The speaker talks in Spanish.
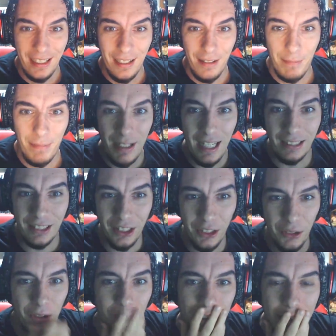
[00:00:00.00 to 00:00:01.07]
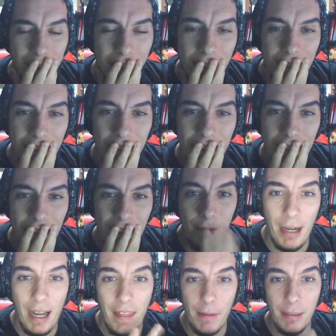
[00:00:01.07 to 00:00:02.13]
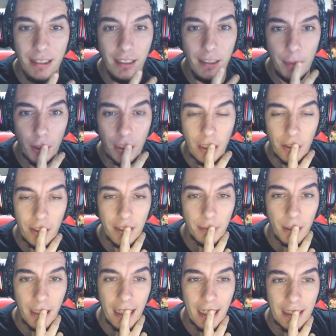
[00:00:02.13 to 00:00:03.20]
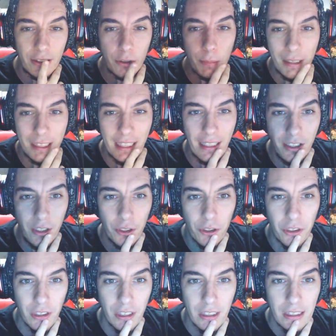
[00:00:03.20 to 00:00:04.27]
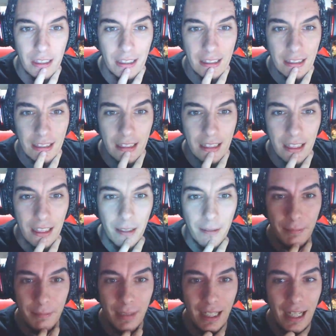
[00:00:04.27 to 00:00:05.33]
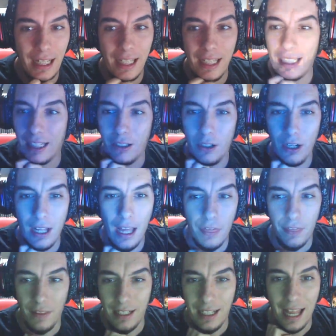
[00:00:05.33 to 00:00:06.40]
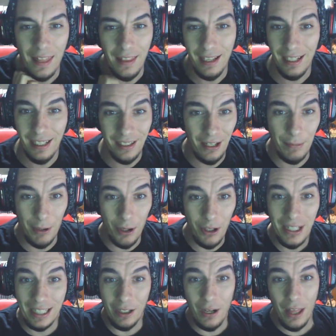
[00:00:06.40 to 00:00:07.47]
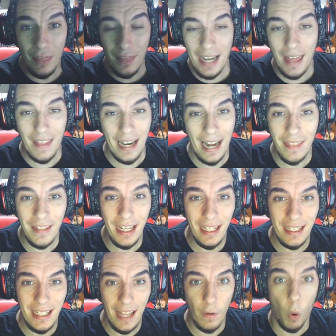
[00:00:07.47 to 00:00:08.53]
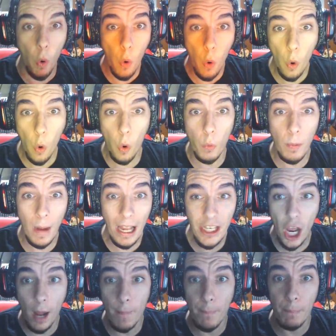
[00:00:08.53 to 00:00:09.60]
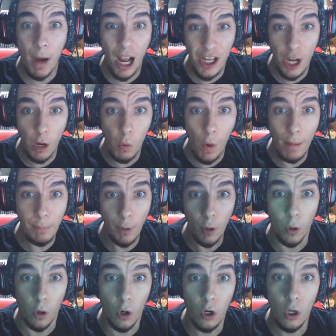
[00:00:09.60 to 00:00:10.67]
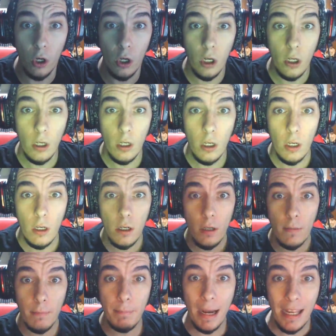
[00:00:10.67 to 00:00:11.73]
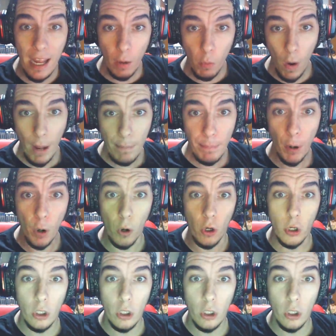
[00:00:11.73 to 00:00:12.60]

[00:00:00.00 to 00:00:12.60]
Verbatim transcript: Mira, tío. Le van a dar bastante protagonismo ¿eh? al Super Saiyan Dios. Vale, ahí que no le hace nada. A Broly que no le hace nada a nadie. ¡Uh! ¡Vaya! ¡Vaya guapo! ¡Vaya guapo!